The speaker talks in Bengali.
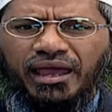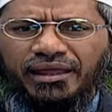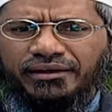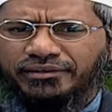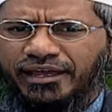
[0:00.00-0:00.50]

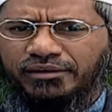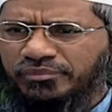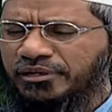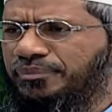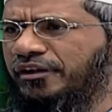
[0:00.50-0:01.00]
ভালো হয় যদি
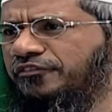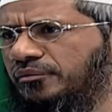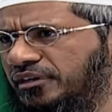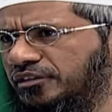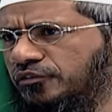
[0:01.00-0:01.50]
দিতে পারেন
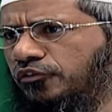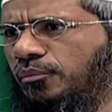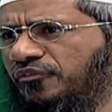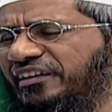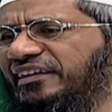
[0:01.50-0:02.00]

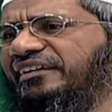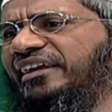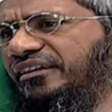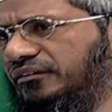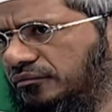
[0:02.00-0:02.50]
শস্যকণা
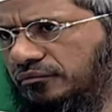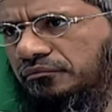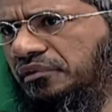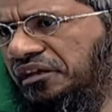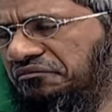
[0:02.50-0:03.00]
হিসেবে
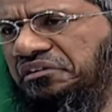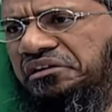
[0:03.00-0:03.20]
যেমন